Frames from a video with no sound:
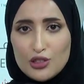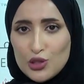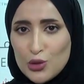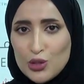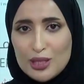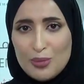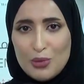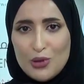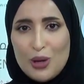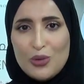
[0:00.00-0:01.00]
الجهود
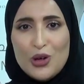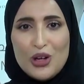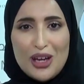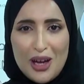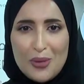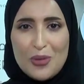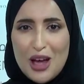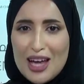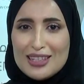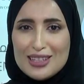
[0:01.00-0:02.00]
المبذولة من حكام
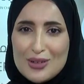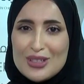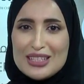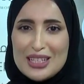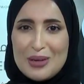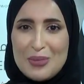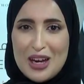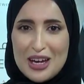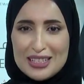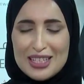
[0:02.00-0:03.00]
وقادة دولة
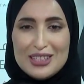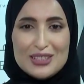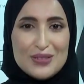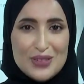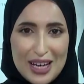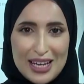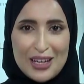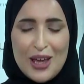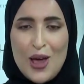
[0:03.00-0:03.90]
الإمارات احتفالا